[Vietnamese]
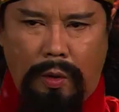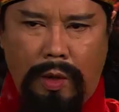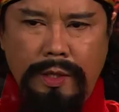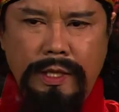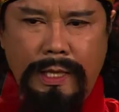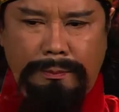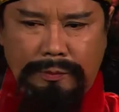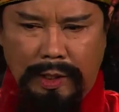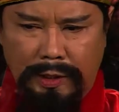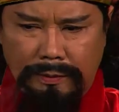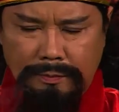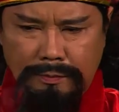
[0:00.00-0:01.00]
chịu tội
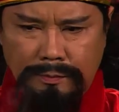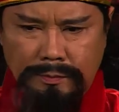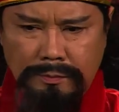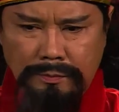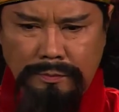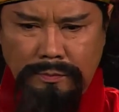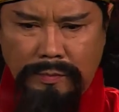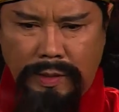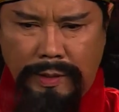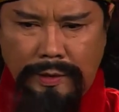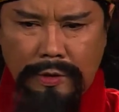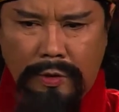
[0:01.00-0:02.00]
dưới âm ti
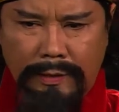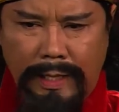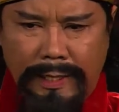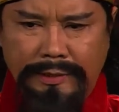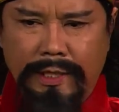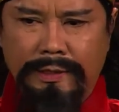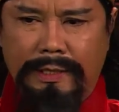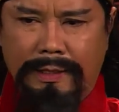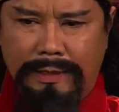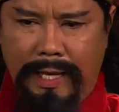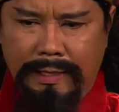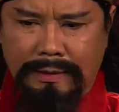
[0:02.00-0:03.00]
Thì đứa con
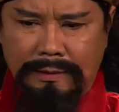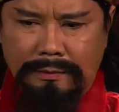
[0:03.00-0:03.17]
gái trên